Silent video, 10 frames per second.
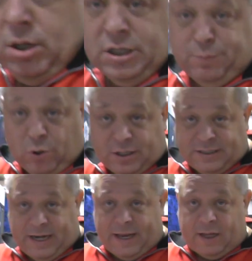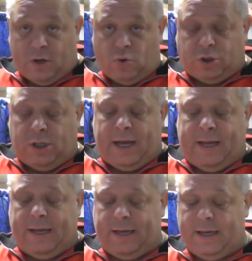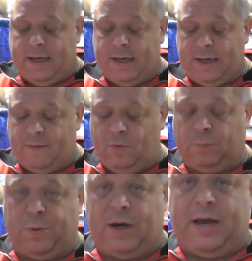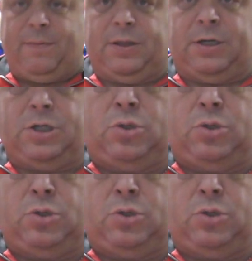из поля зрения она ушла. Вот параметры